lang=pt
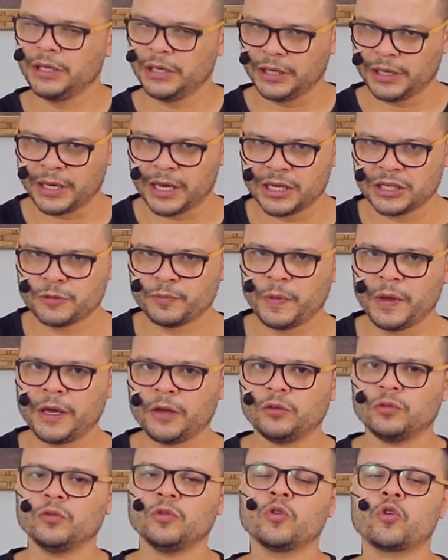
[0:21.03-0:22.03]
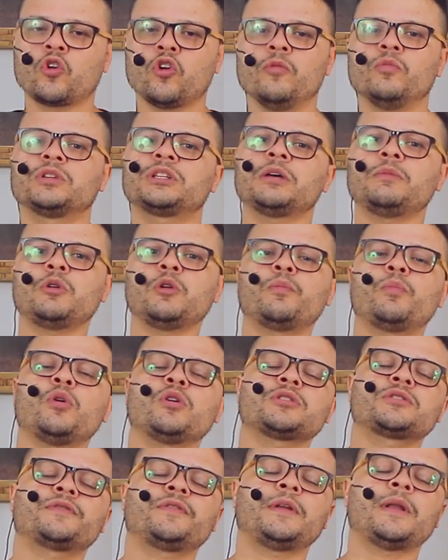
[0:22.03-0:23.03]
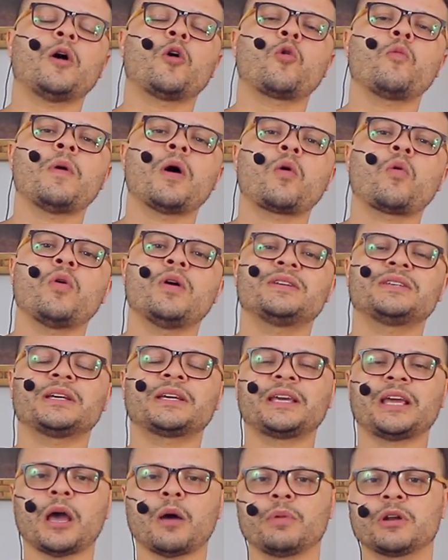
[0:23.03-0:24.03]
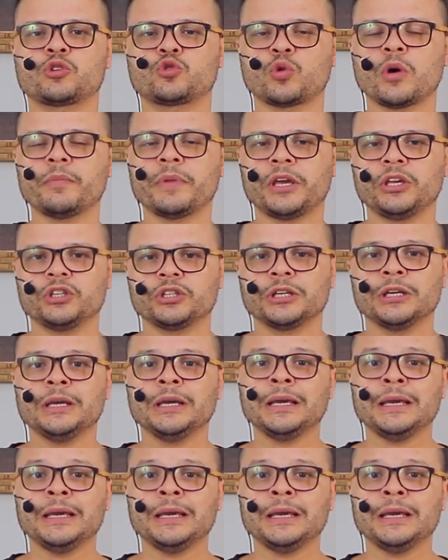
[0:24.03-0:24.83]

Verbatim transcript: e respeito, como também eu posso falar alguma coisa que abra sua mente.